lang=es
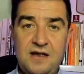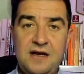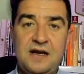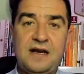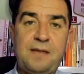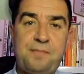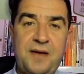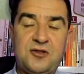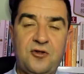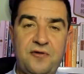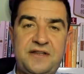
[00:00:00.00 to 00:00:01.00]

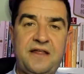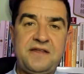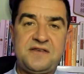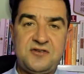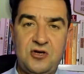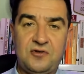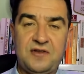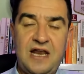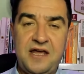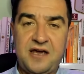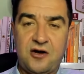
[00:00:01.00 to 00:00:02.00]
respecto de esta decisión de
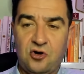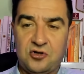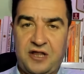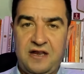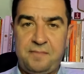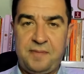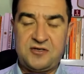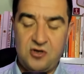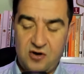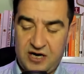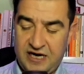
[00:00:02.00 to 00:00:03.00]
la IGJ, de la
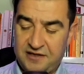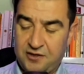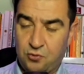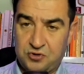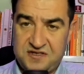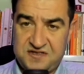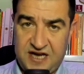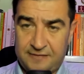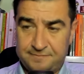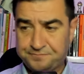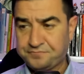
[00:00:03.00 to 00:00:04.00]
Inspección General de
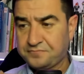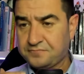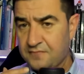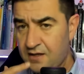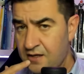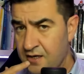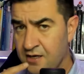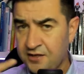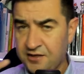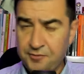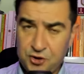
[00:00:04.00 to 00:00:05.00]
Justicia,
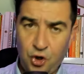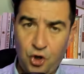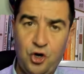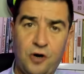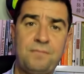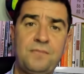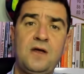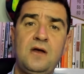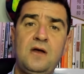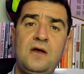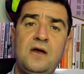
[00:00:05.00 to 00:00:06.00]
de Vitolo?
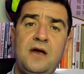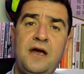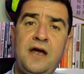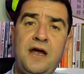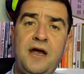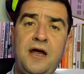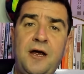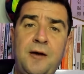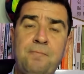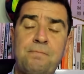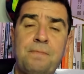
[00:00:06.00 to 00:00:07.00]

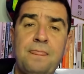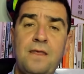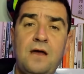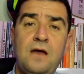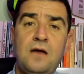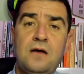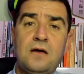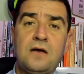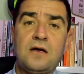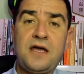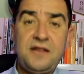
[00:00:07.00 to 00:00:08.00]
Eh,
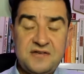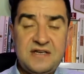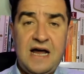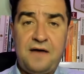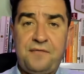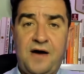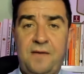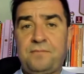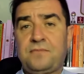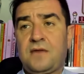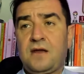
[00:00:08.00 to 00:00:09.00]
¿Qué dice la
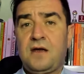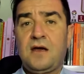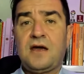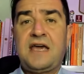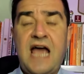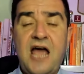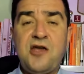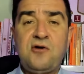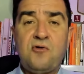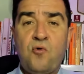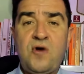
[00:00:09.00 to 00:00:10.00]
AFA? Que
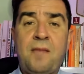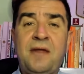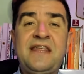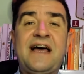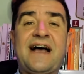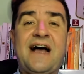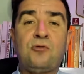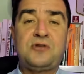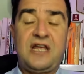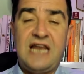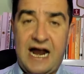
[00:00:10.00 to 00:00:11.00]
hay una medida
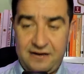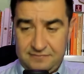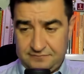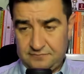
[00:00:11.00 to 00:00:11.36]
cautelar